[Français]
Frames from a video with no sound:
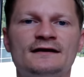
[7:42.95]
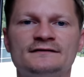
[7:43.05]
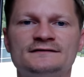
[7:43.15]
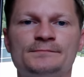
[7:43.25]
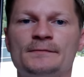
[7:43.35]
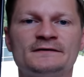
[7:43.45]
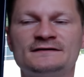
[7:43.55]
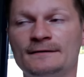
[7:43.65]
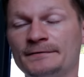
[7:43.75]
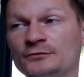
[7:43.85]
Hein. C'est pas parce
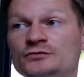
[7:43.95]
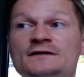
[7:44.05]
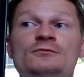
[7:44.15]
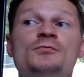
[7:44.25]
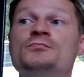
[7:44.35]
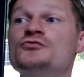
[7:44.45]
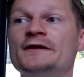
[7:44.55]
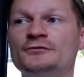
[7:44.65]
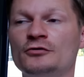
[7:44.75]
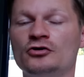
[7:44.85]
qu'il a perdu qu'il ne peut plus
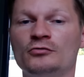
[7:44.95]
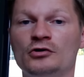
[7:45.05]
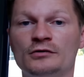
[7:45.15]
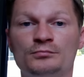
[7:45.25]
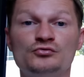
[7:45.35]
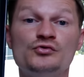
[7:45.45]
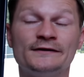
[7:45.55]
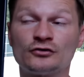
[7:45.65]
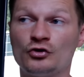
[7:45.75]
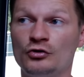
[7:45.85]
être, plus
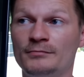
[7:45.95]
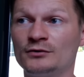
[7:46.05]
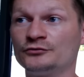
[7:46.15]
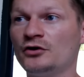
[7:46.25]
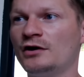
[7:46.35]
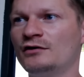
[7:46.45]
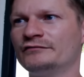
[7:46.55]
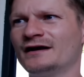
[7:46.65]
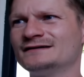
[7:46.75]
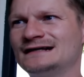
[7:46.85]
être ballon d'or. Hein. On
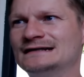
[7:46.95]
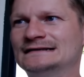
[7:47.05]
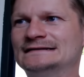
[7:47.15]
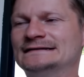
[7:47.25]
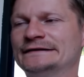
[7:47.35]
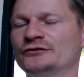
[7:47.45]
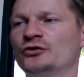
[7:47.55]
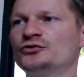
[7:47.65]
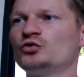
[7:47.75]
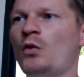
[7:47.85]
verra ça
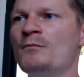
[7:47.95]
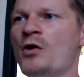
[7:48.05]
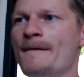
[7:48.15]
dans 2-3 mois.